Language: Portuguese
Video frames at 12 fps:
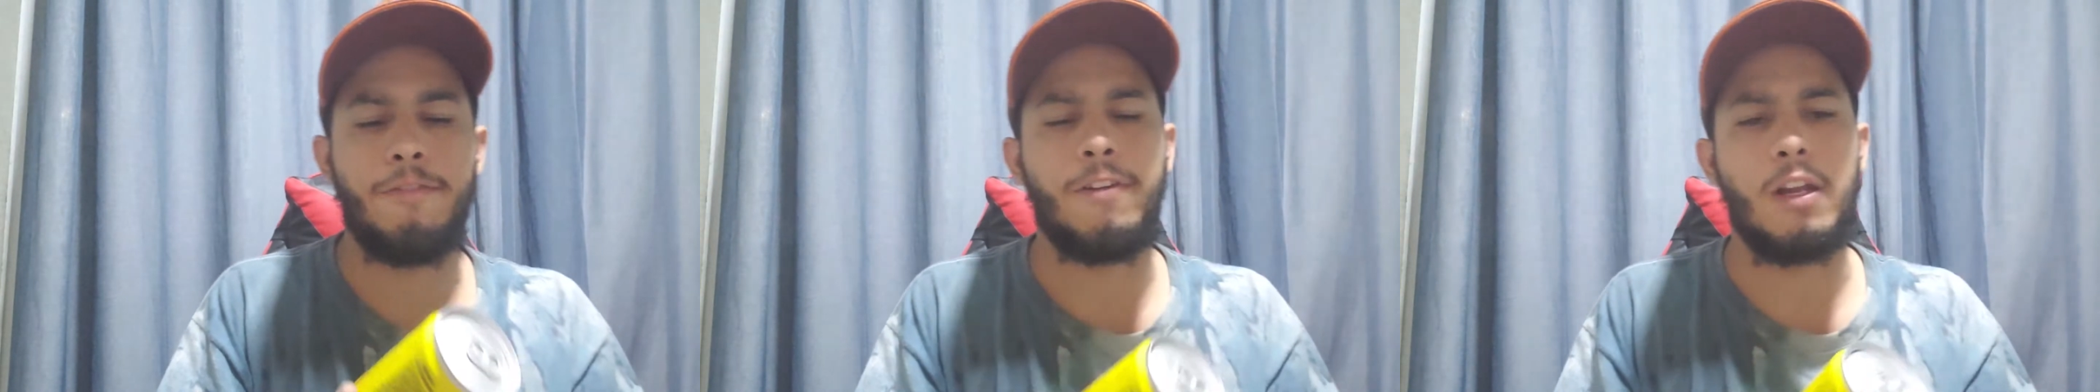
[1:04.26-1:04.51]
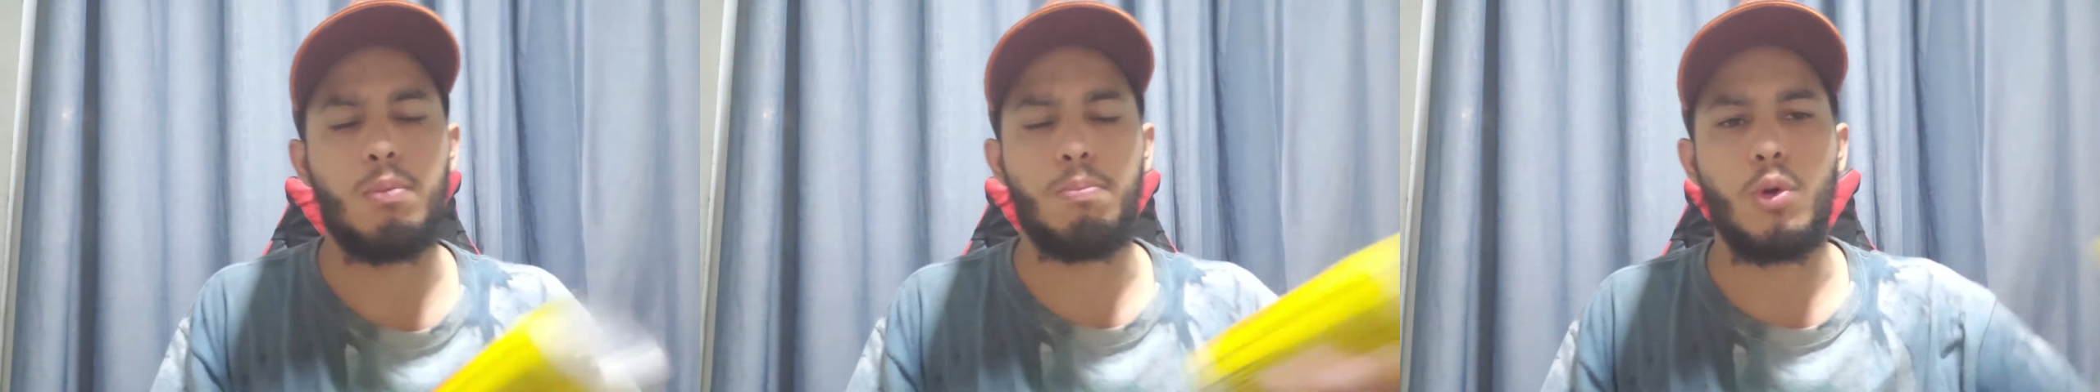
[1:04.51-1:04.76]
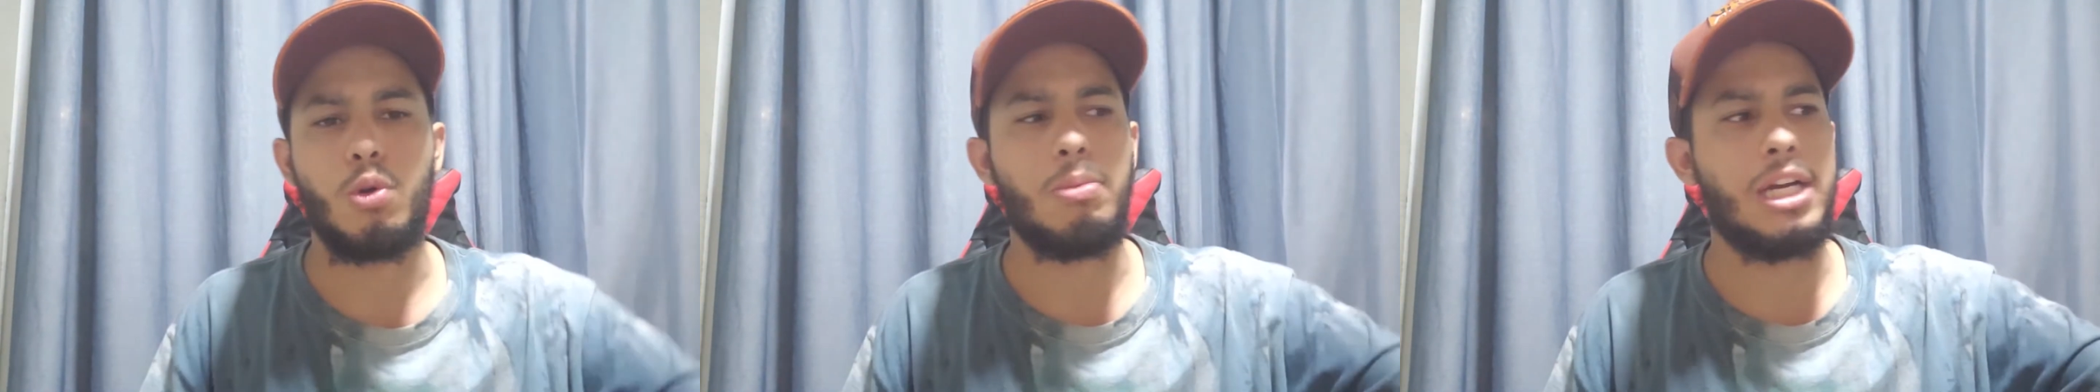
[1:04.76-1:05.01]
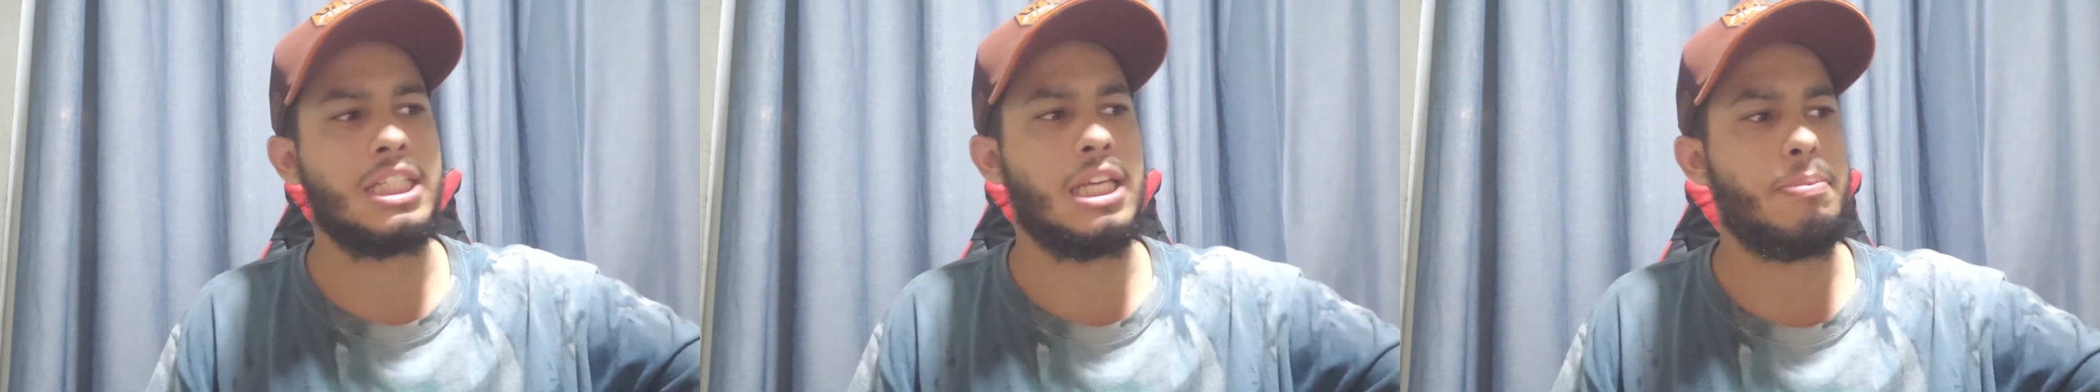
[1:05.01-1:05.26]
Fala um pouco
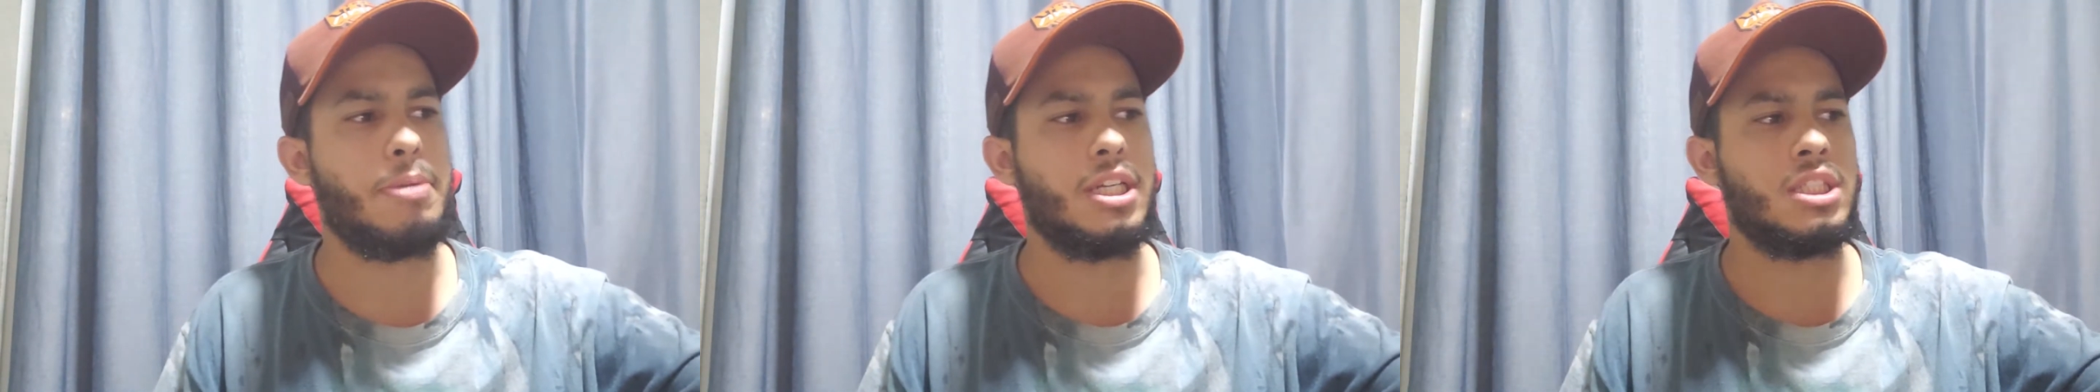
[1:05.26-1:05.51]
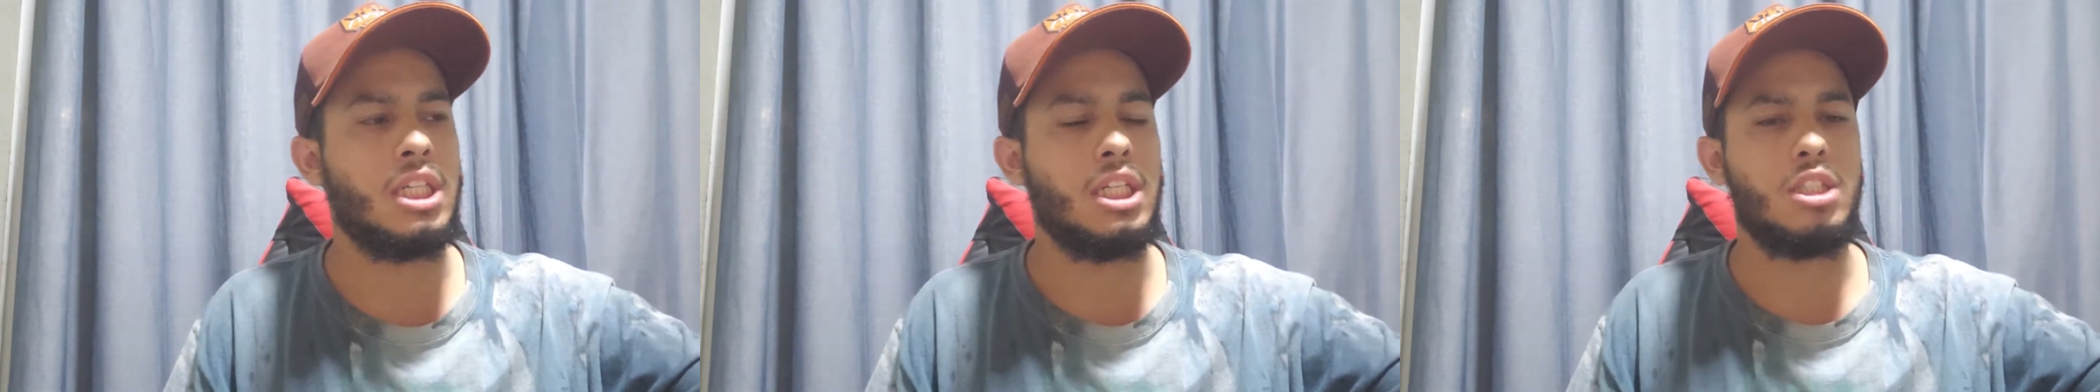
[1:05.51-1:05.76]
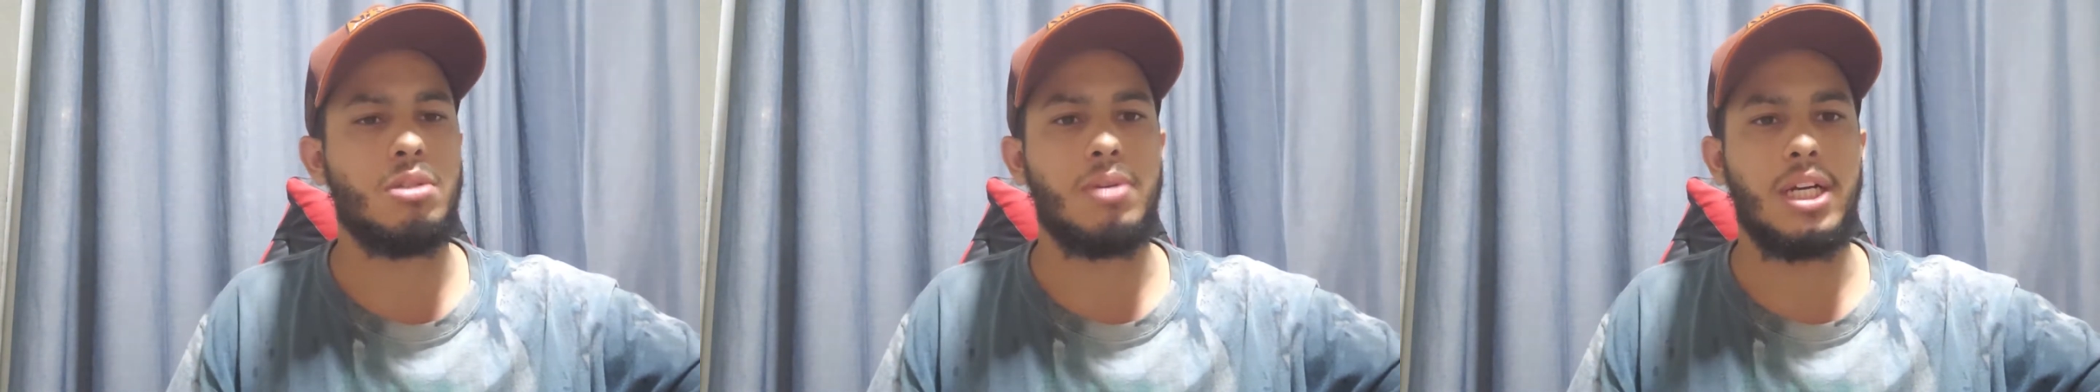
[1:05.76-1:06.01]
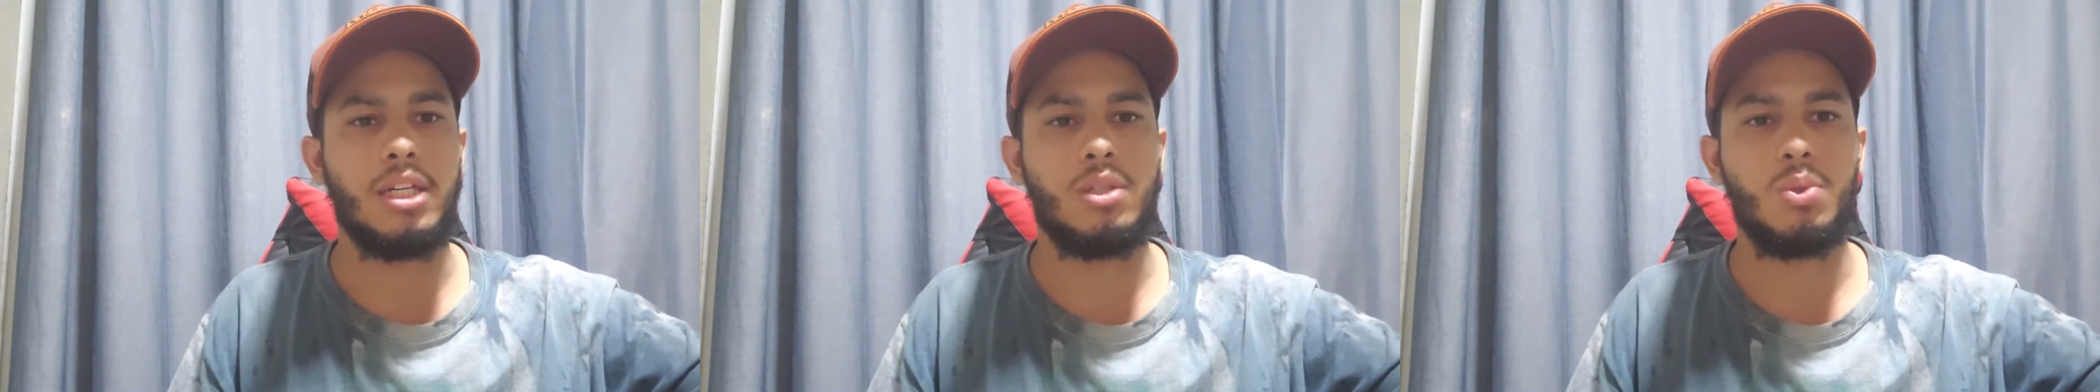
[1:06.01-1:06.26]
mais aí pra gente,
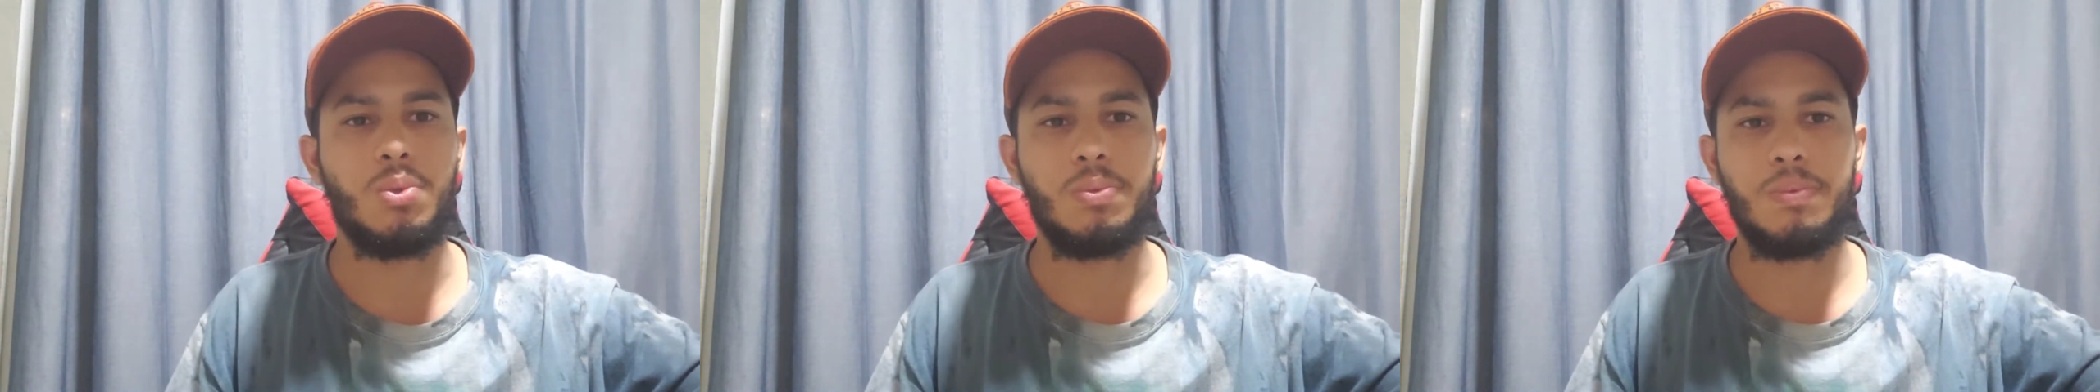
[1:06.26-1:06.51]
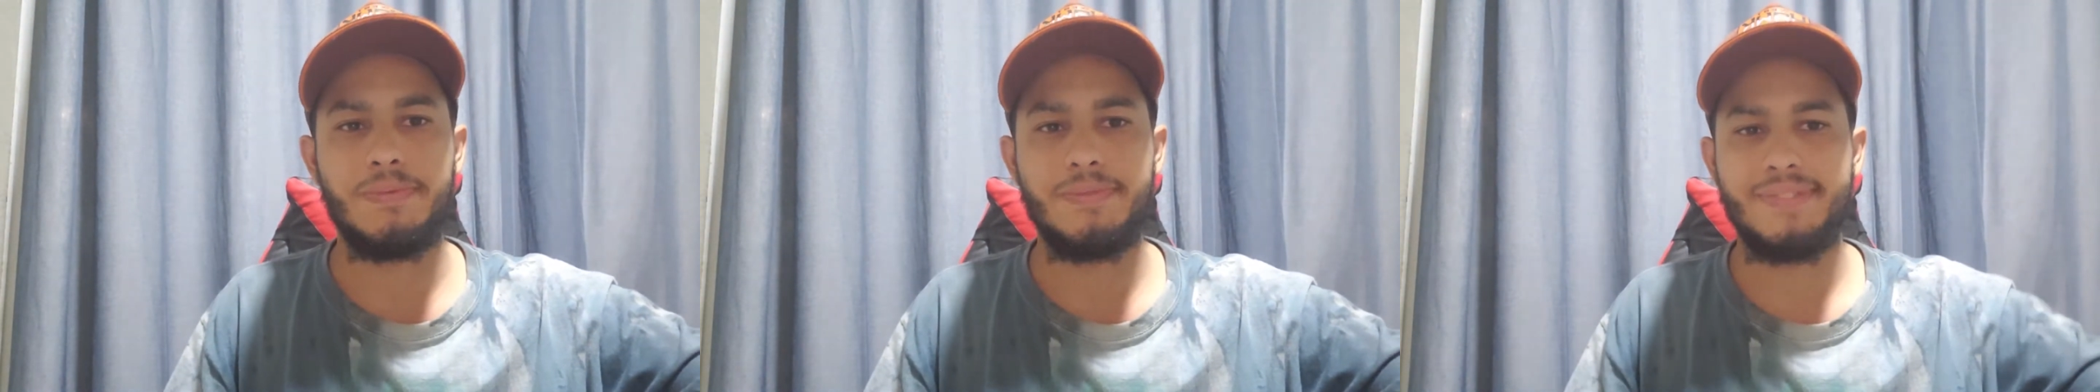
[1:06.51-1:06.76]
Maicon.